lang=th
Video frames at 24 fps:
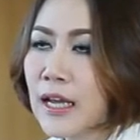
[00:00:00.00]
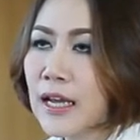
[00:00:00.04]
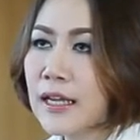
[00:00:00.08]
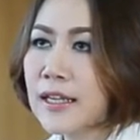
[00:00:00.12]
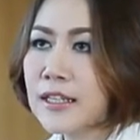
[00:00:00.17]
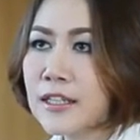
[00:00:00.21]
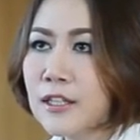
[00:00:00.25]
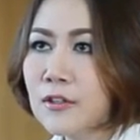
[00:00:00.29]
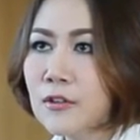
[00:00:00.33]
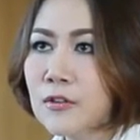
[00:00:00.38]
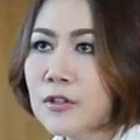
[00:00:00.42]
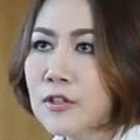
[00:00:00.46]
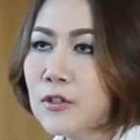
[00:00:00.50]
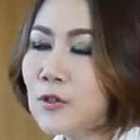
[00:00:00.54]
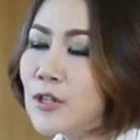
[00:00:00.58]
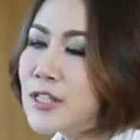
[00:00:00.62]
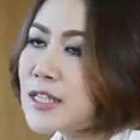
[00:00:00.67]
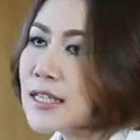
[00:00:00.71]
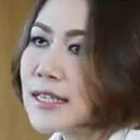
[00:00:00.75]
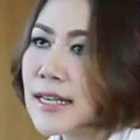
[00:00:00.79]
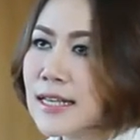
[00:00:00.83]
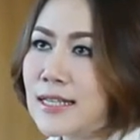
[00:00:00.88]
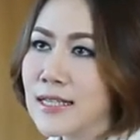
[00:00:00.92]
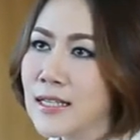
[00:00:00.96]
อย่างที่ยุ้ย
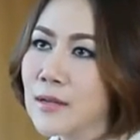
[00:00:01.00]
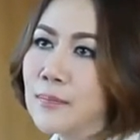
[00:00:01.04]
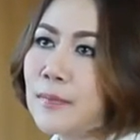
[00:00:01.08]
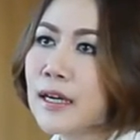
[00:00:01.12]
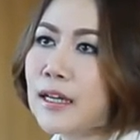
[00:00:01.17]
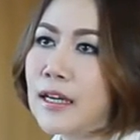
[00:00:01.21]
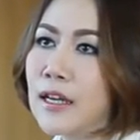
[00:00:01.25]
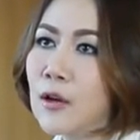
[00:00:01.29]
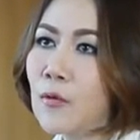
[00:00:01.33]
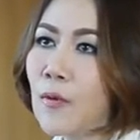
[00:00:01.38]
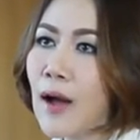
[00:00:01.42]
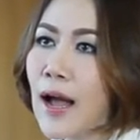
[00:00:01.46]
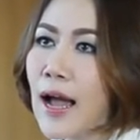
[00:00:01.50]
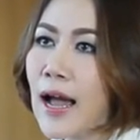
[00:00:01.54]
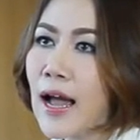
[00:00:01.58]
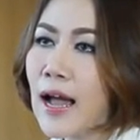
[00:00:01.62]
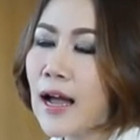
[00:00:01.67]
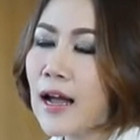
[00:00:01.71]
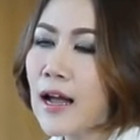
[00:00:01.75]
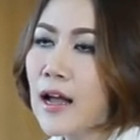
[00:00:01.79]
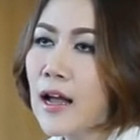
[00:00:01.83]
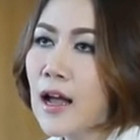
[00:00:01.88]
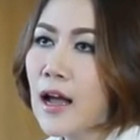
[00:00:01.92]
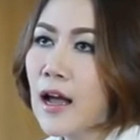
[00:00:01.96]
จะเน้นเสมอเลยว่า
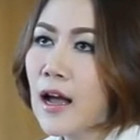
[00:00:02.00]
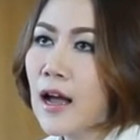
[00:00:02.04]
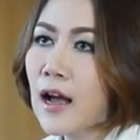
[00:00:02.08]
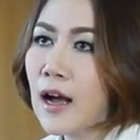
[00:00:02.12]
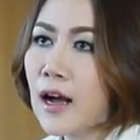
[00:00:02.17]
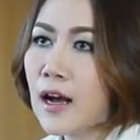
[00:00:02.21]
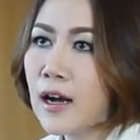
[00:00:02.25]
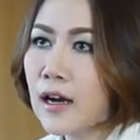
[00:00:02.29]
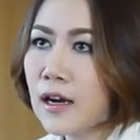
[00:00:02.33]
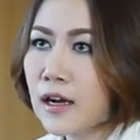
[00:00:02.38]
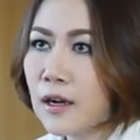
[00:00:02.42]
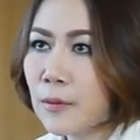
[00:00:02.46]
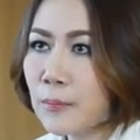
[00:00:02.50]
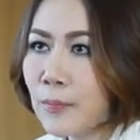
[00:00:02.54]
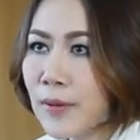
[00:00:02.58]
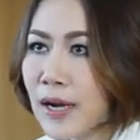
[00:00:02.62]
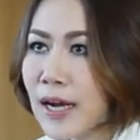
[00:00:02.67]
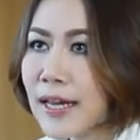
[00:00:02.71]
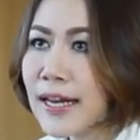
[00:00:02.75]
เเมื่อ